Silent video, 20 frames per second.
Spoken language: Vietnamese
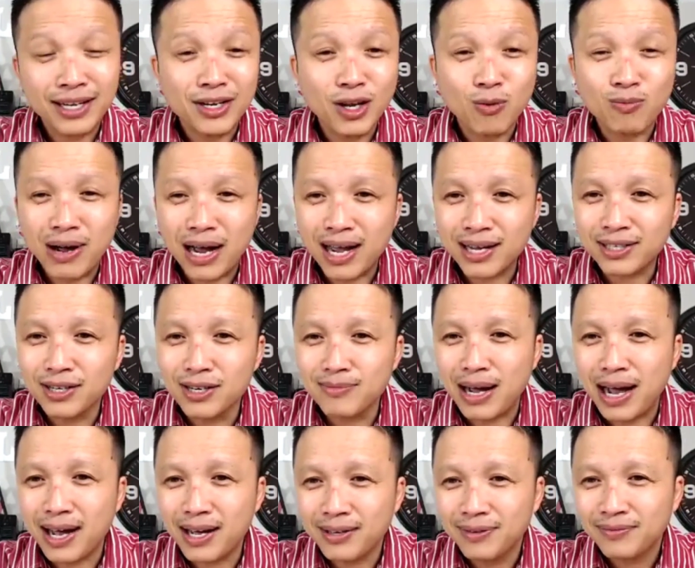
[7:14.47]
quan hệ tình dục
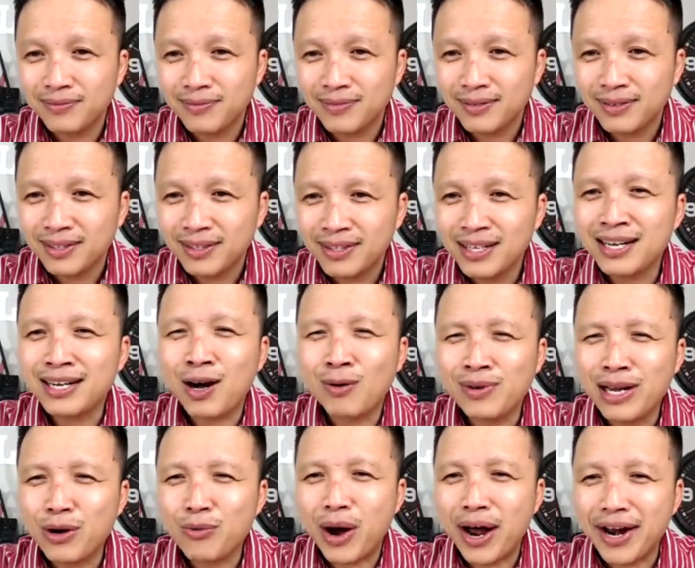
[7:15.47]
mà sướng mà
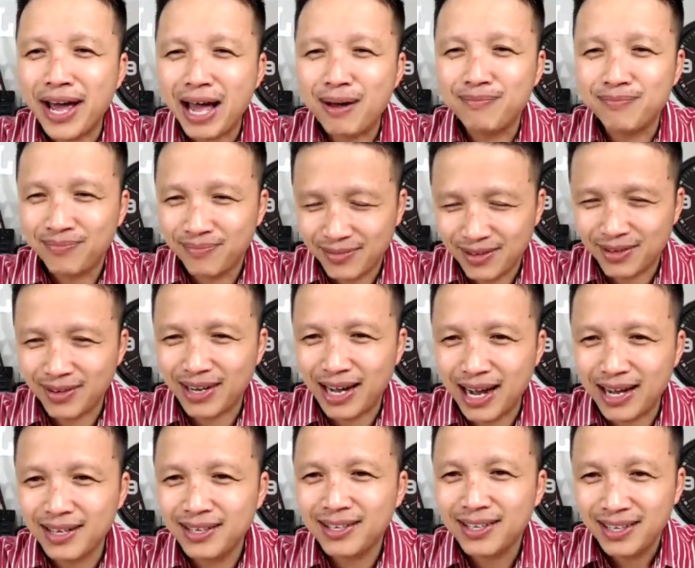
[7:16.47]
nhưng không đi qua đêm
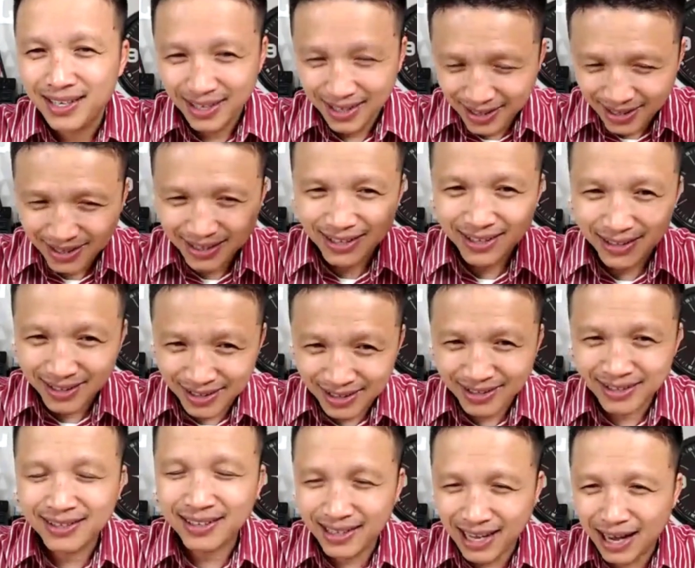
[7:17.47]
ok
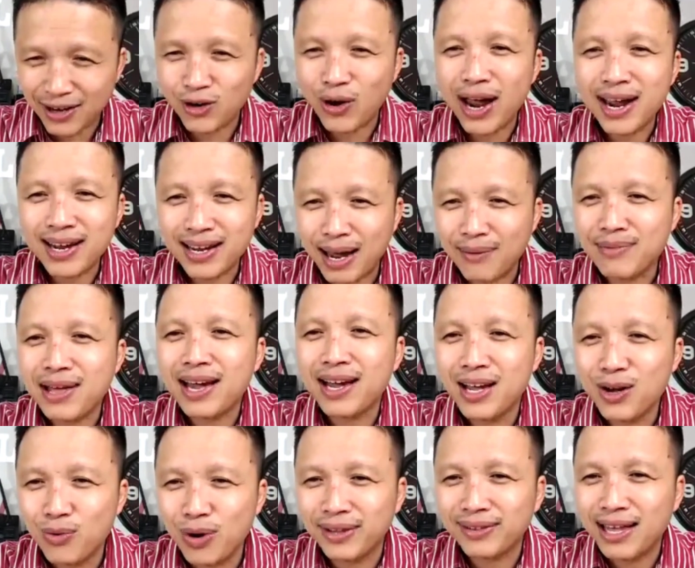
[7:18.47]
anh đoán
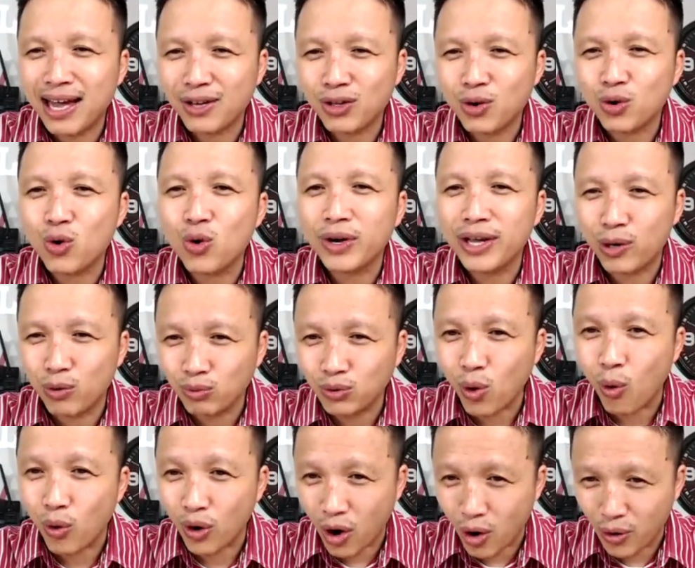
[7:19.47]
cảm giác yêu anh ta cho cô
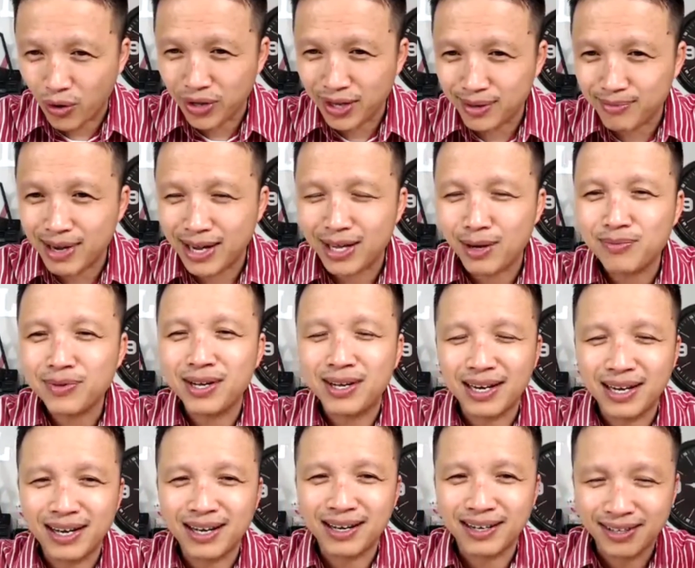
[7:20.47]
kia cũng tuột rồi nhưng mà
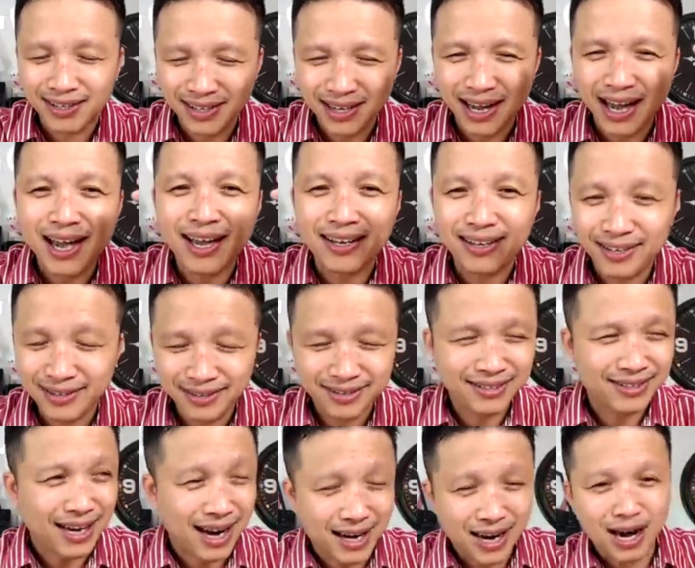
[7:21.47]
giống như là
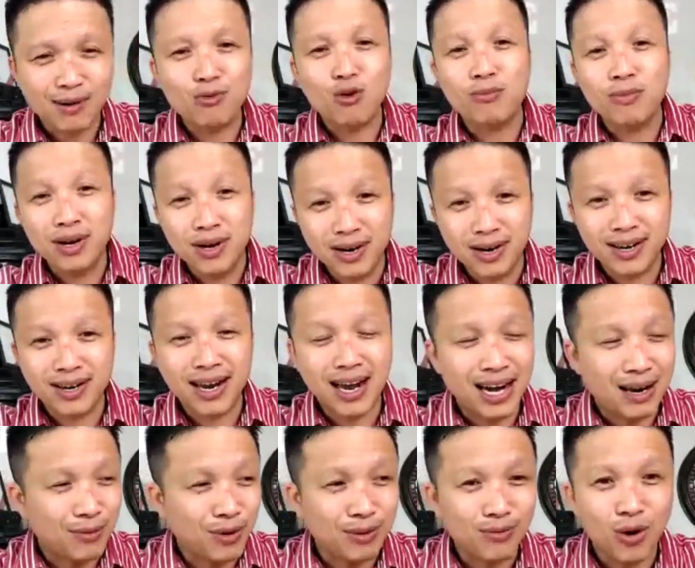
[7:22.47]
hey xài đỡ mùa
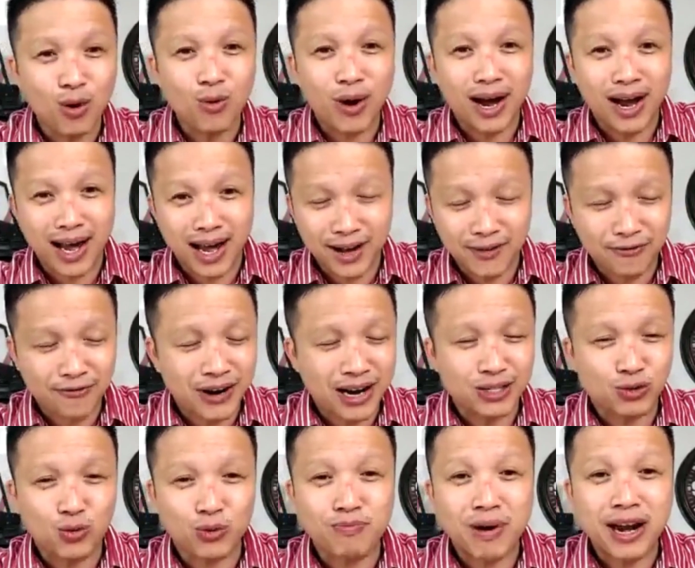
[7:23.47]
mưa đây là một cái mối quan
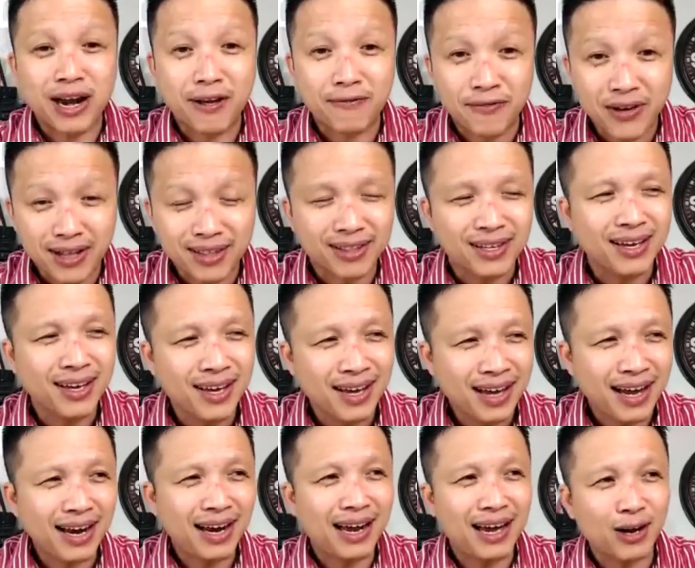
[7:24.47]
hệ friends with benefit
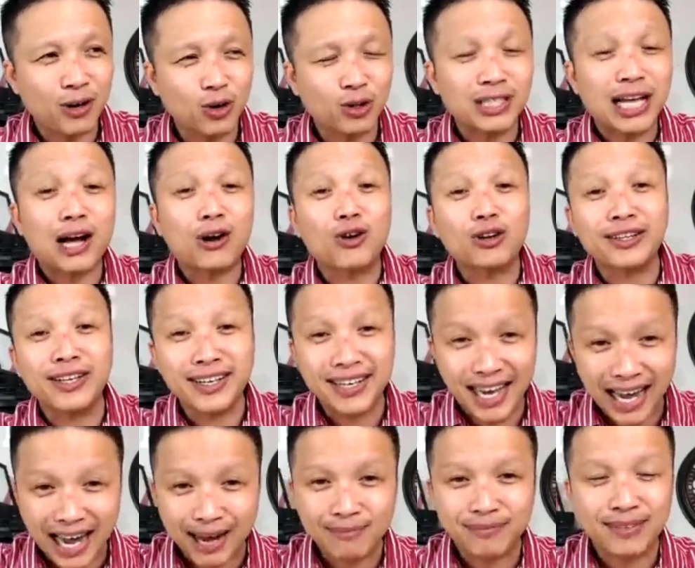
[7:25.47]
hay là cô ta
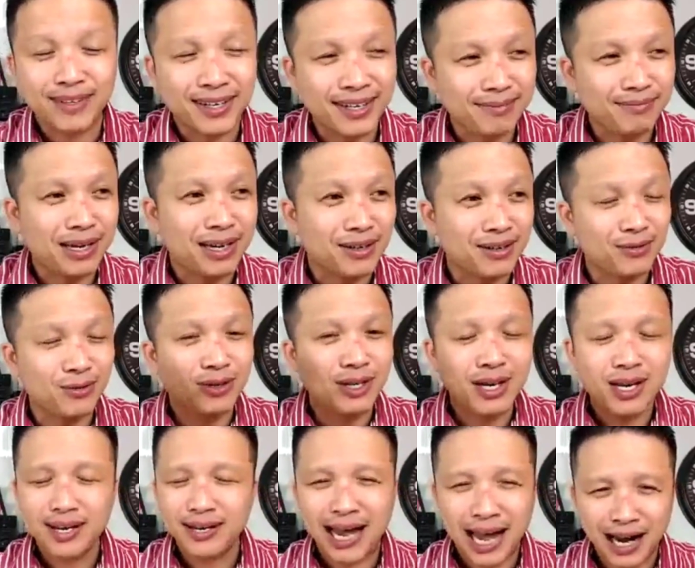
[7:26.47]
có tình cảm thì mình